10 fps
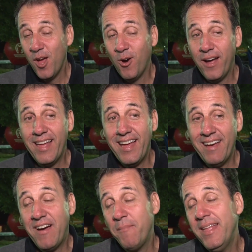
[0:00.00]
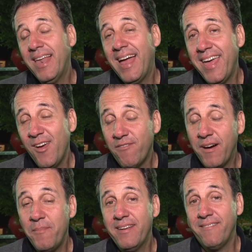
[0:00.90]
Olha, é a família Lael, a
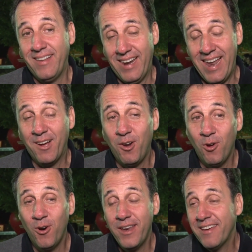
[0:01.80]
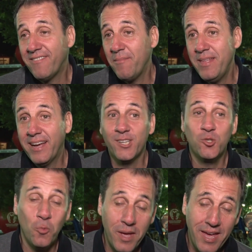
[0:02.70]
família La Glória, a família
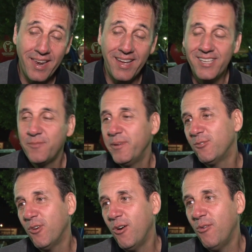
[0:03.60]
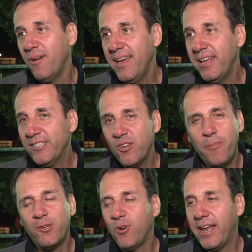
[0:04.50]
Cachoeira, esse pessoal são
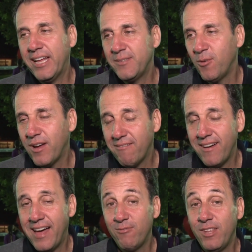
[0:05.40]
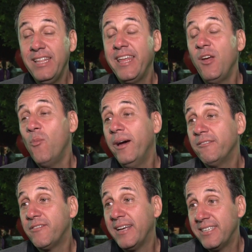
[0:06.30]
apaixonados pelo cavalo, 31
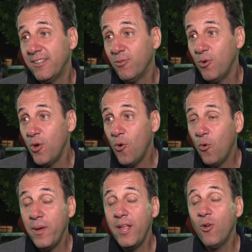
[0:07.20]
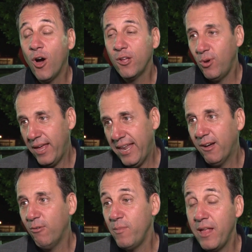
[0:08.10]
anos fazendo o melhor do
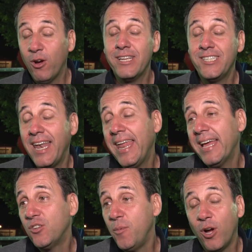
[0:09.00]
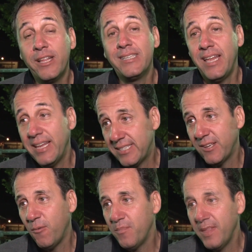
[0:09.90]
leilão, o melhor da genética, o melhor da
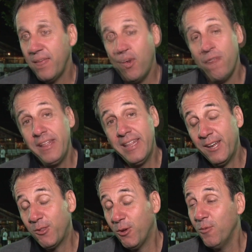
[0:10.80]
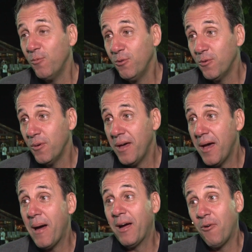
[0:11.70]
seleção. E convidando todo mundo
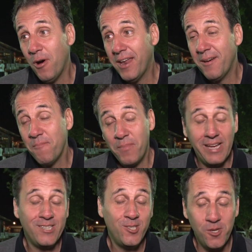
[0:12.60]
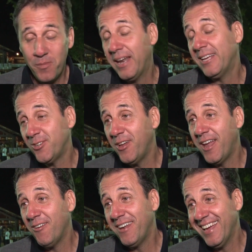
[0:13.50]
agora para a gente ir para a
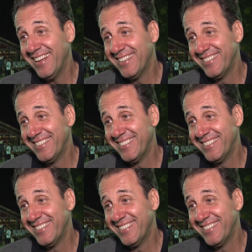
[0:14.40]
Nacional, né?